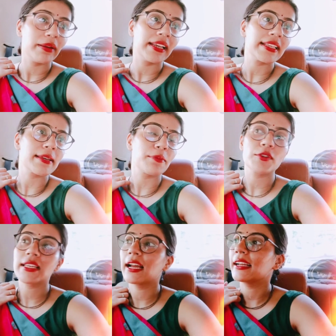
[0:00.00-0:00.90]
बेटा
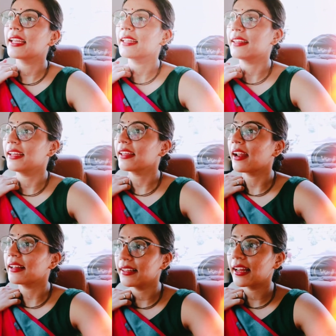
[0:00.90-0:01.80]
सबको सिखा के आता
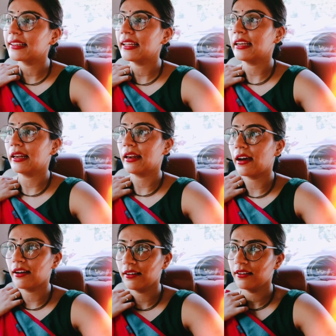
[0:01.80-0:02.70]
है राधे राधे
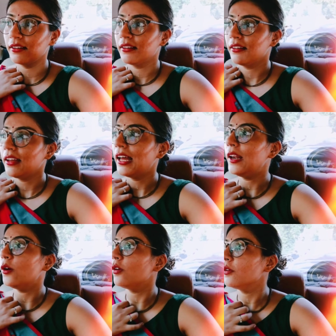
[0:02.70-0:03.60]
करना
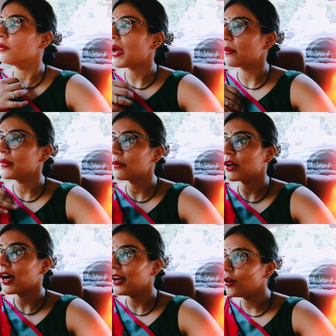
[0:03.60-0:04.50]
हेलो मैम ने
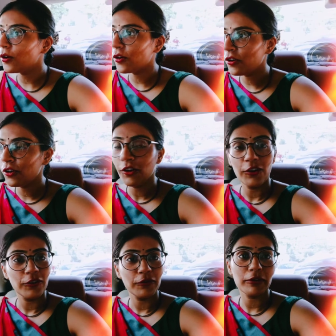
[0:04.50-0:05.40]
बोला हेलो
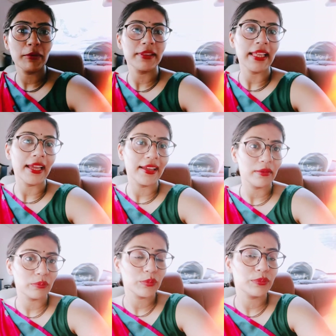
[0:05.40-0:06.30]
फिर बोलता
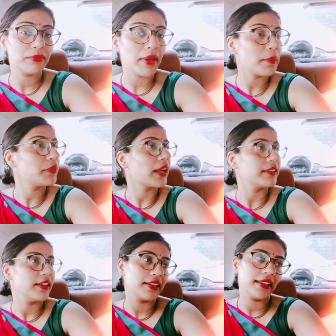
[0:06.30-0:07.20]
है मैम
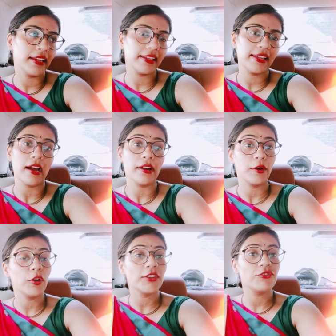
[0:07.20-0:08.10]
राधे राधे किया
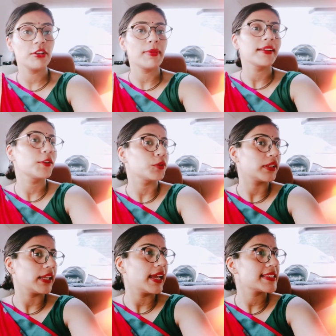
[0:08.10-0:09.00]
करो अच्छी बात
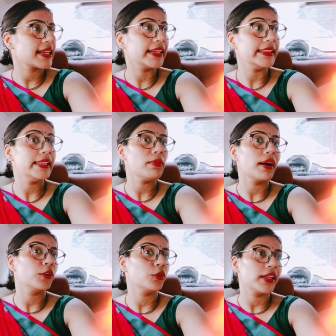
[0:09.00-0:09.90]
होती है ऐसे गंदी
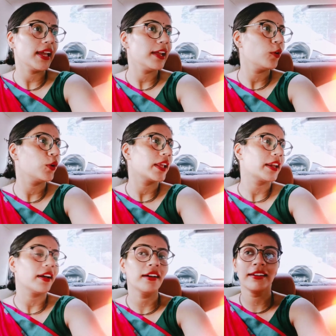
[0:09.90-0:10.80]
बात होती है हेलो
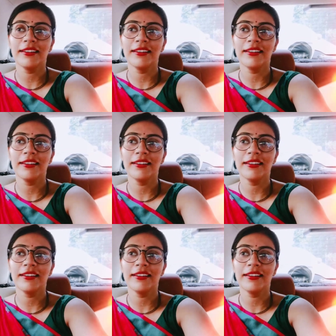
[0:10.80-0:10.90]
करना